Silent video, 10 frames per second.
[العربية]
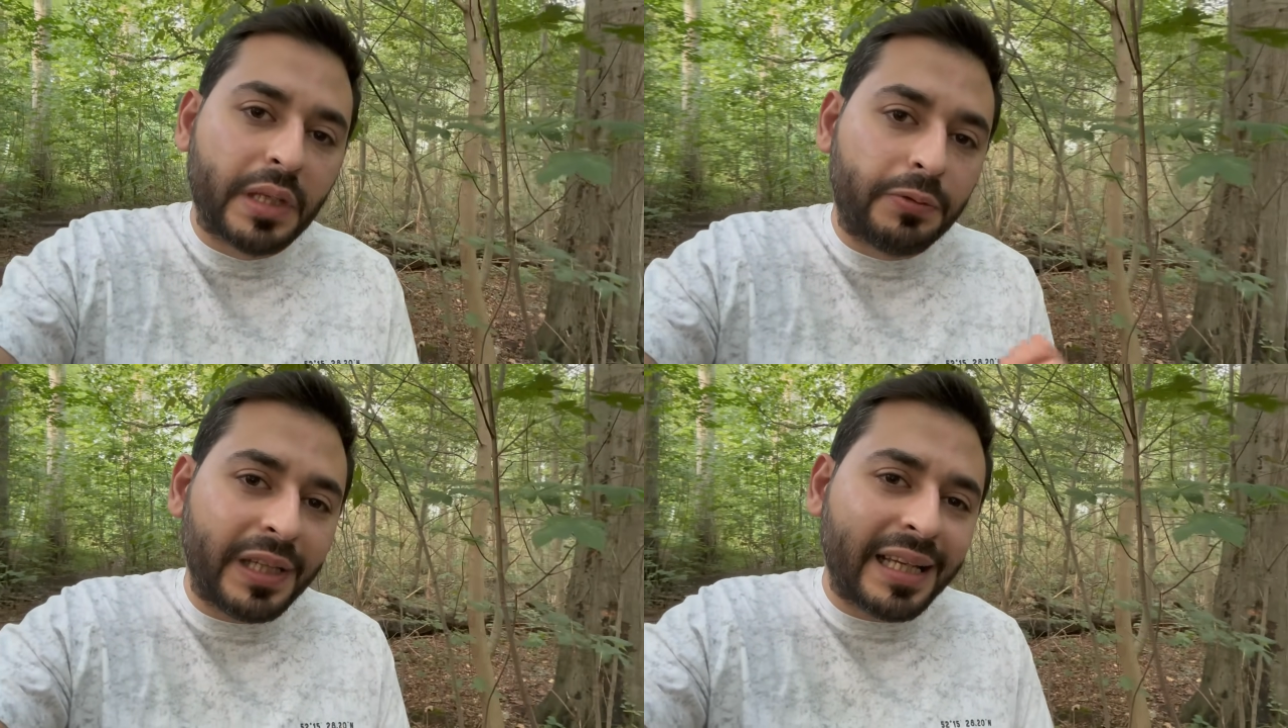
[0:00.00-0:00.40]

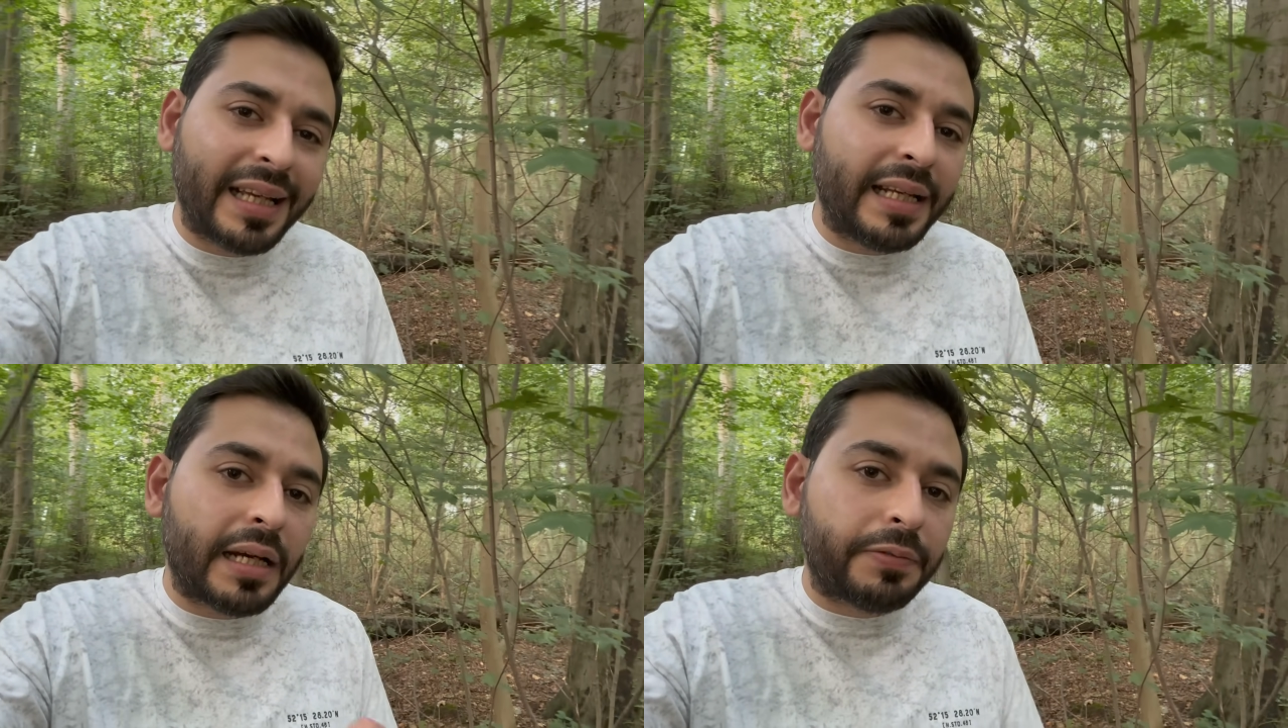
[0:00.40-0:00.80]
في
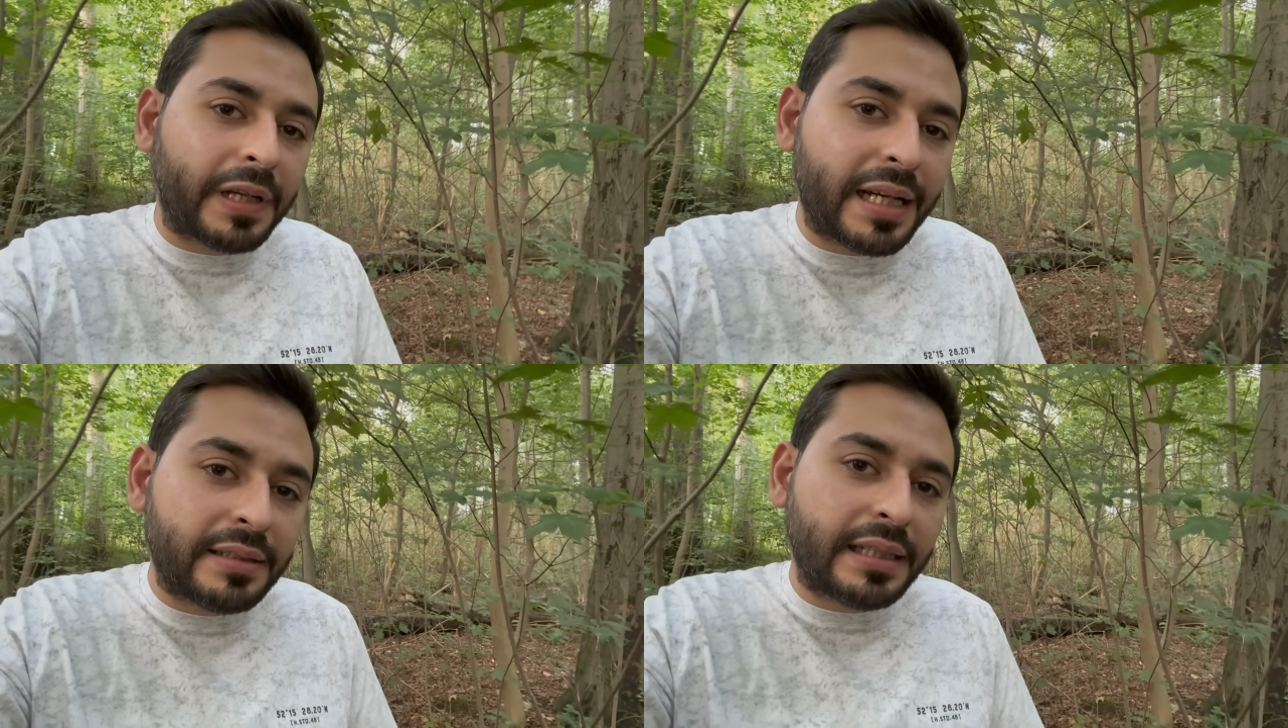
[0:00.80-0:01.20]

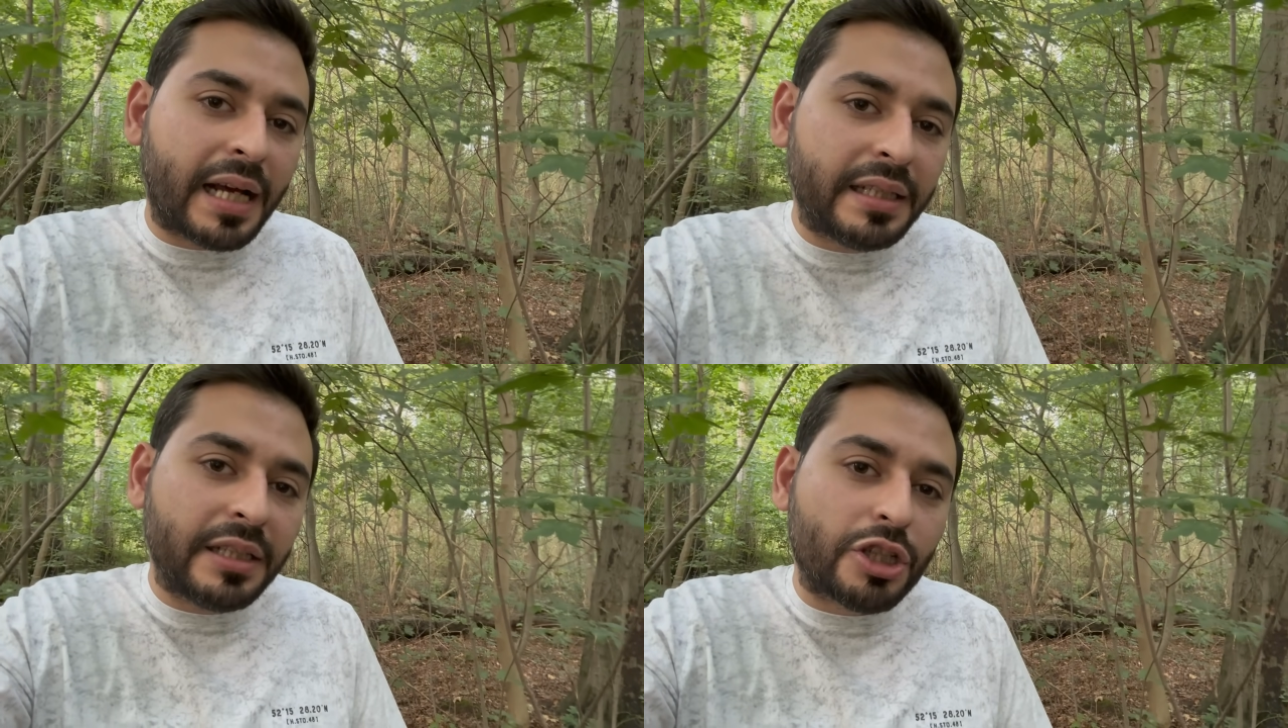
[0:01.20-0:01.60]
خلافات
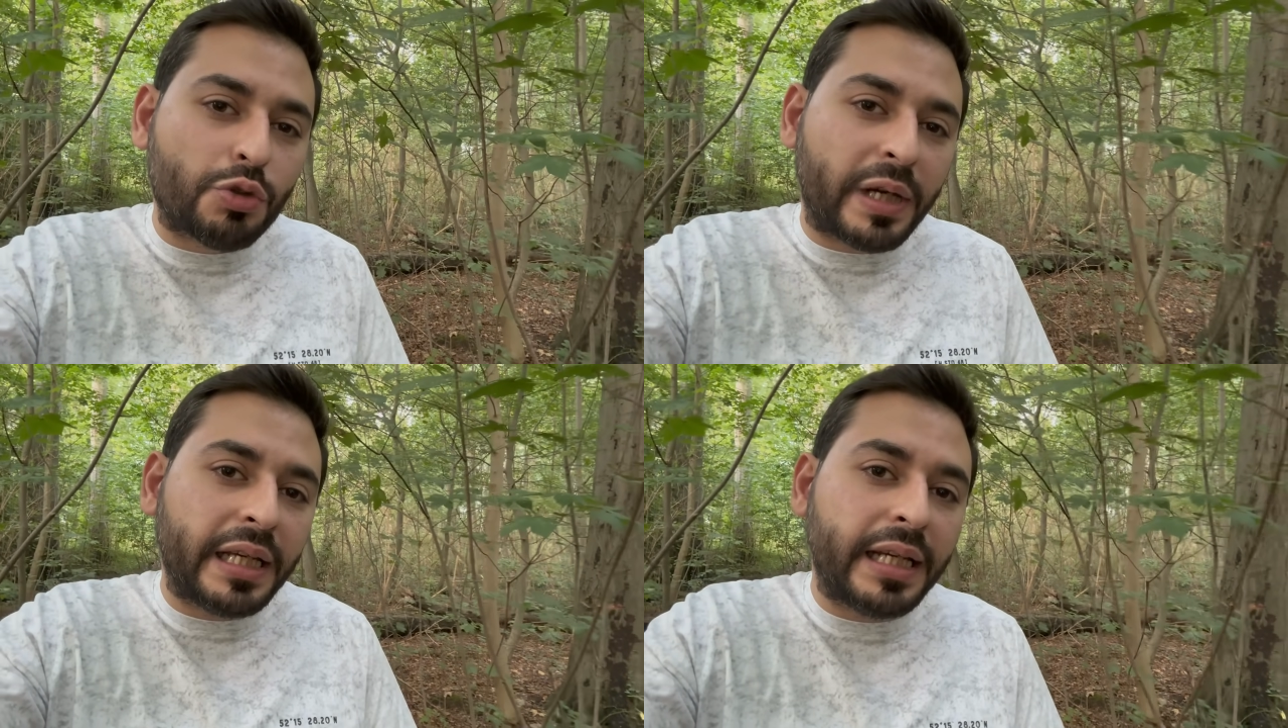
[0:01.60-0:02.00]
يعني
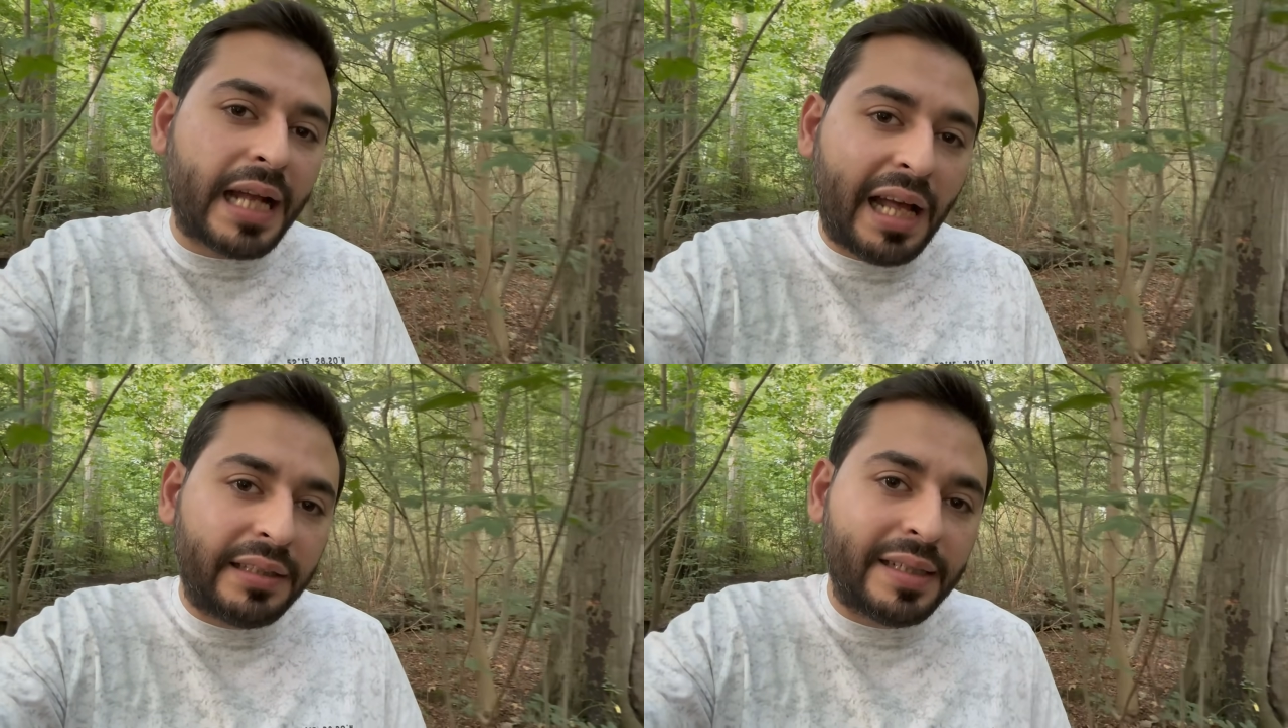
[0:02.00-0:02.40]
شوي
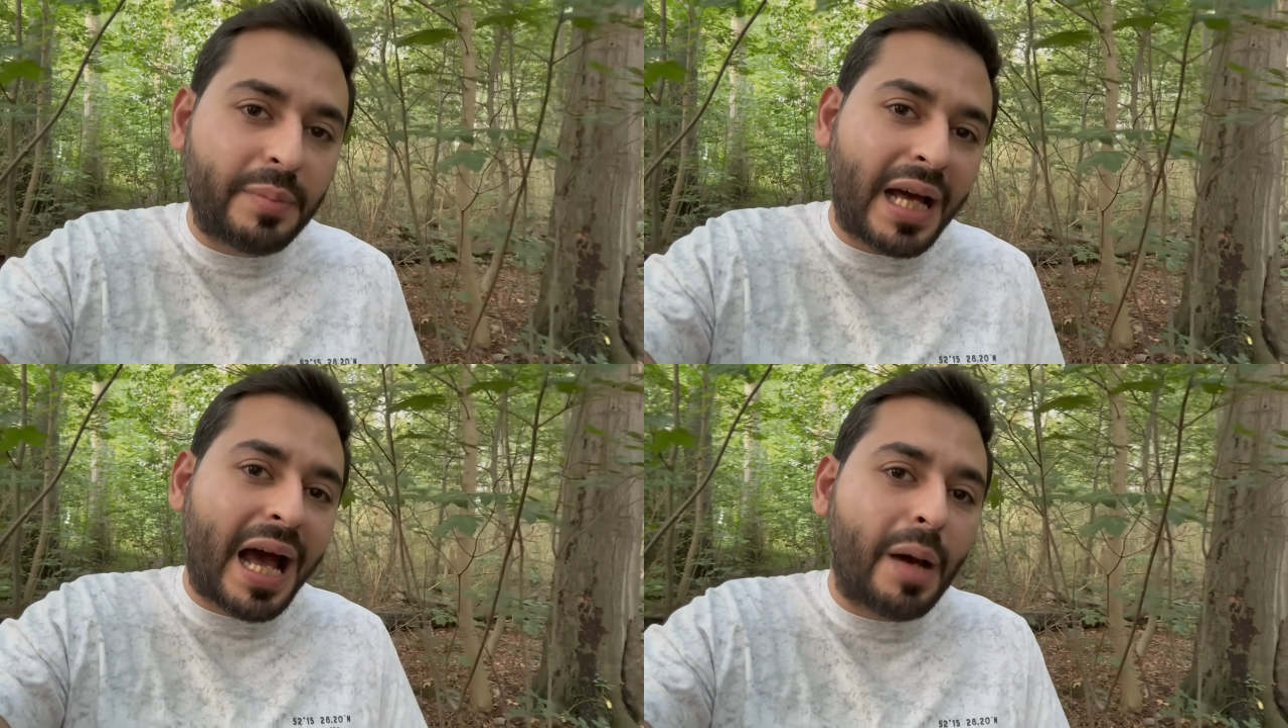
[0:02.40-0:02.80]
إلى حد
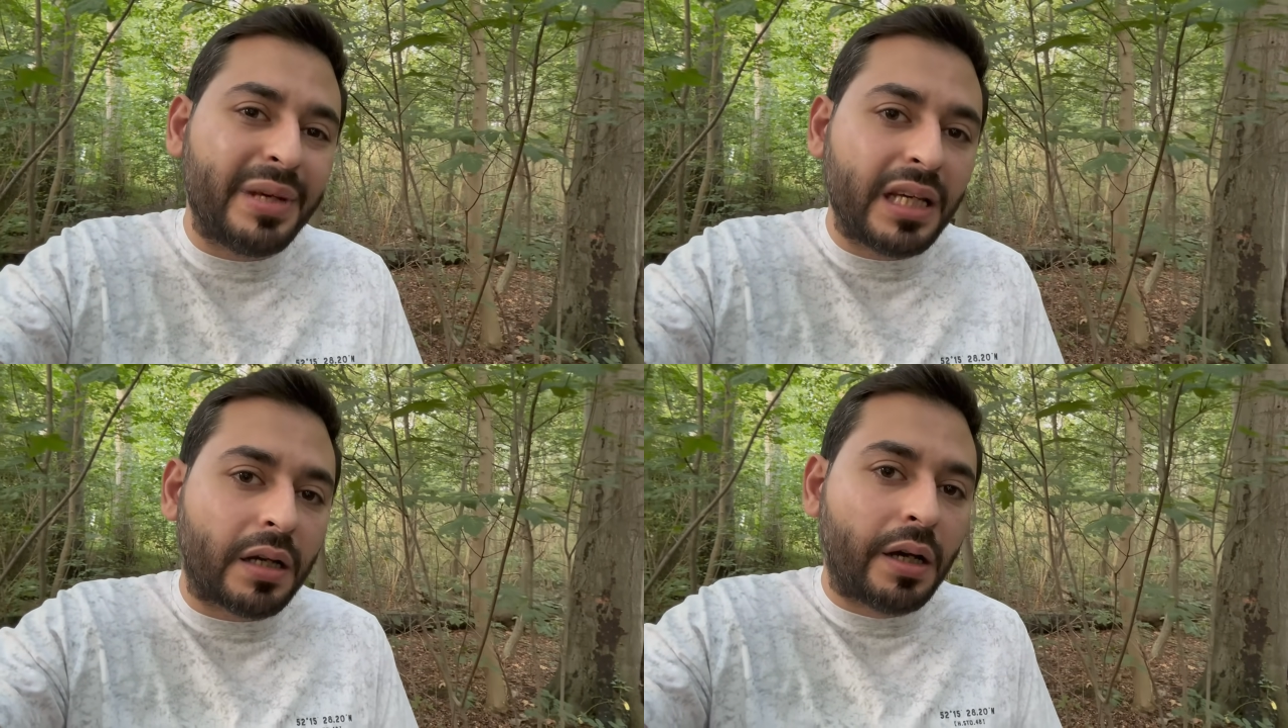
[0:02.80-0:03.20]
ما
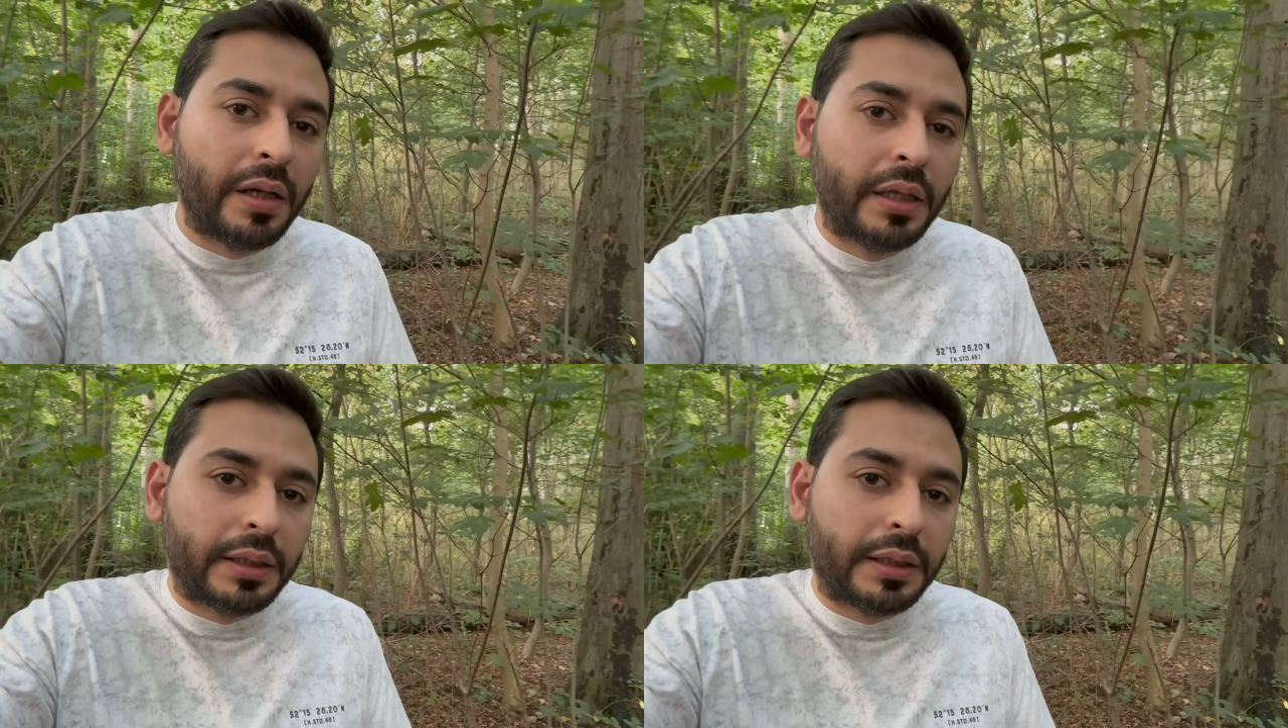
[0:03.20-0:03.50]
عميقة